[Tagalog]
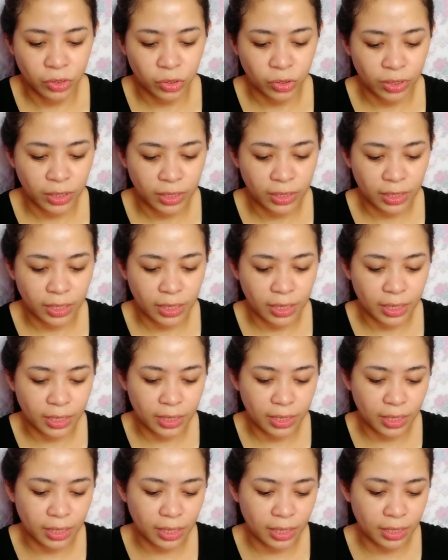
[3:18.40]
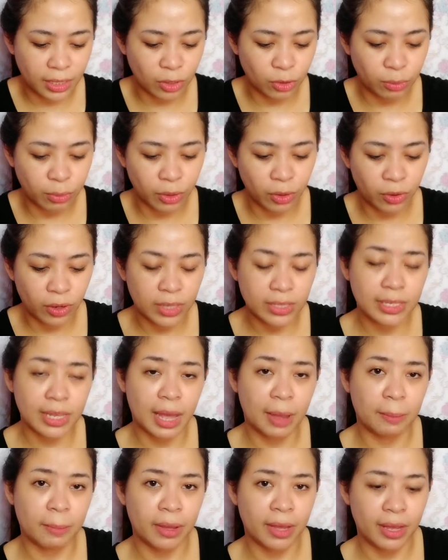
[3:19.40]
So, tingnan natin ano ba yung
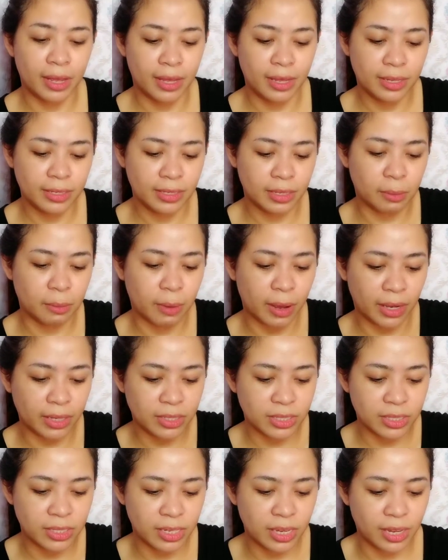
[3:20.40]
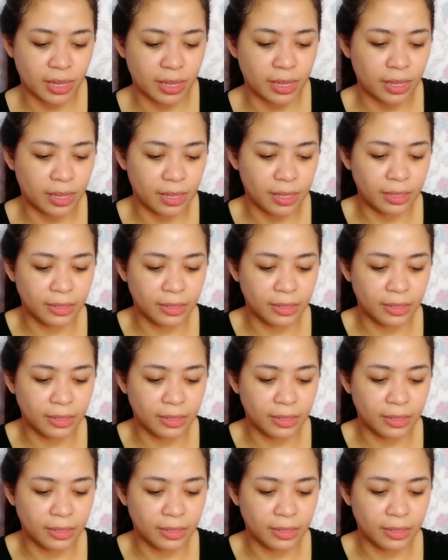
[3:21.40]
kasama sa box niya.